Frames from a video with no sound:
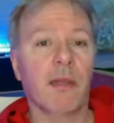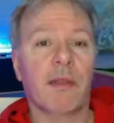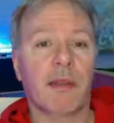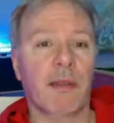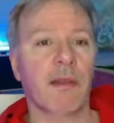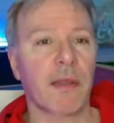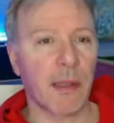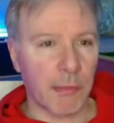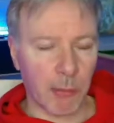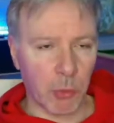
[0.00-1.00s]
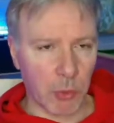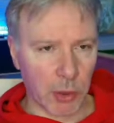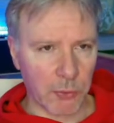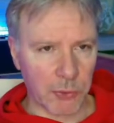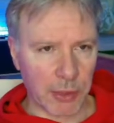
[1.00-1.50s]
Das ist eine
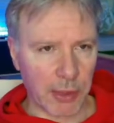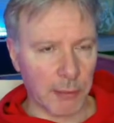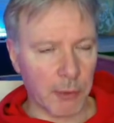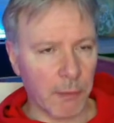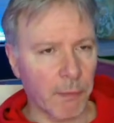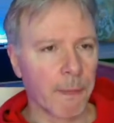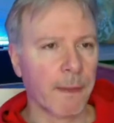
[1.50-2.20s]
Mammutaufgabe.